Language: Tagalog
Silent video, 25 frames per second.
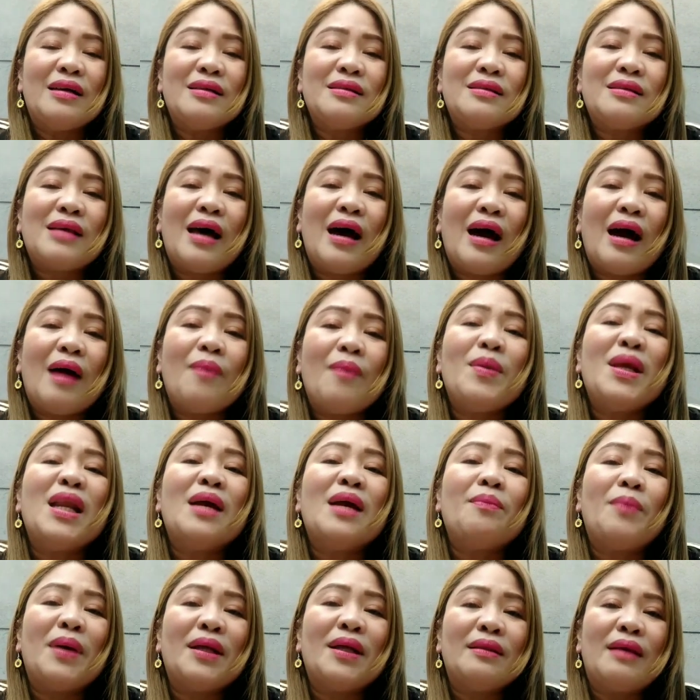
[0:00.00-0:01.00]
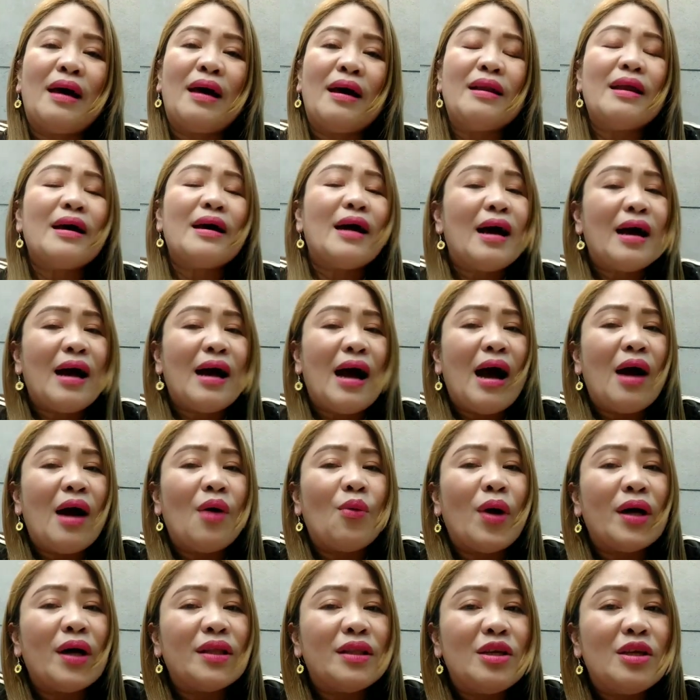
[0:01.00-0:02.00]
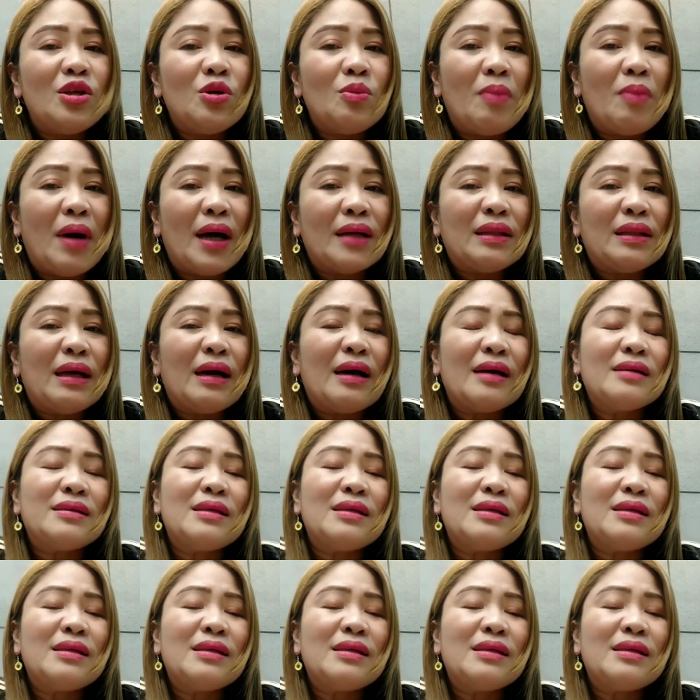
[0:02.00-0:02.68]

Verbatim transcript: sa kabilang banda, nakakaawa din yung bata